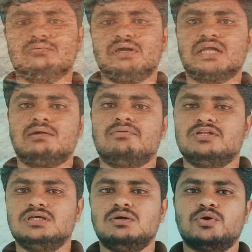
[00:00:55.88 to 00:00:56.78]
ஏற்ற மாதிரி நம்ம
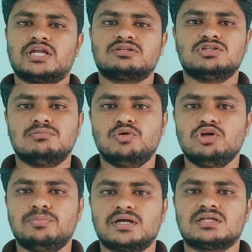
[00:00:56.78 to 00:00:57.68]
வந்து உயரத்தை வந்து
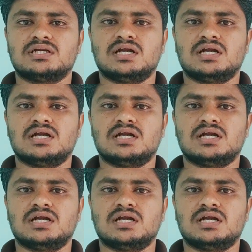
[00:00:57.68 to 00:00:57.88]
முடிவு பண்ணுறது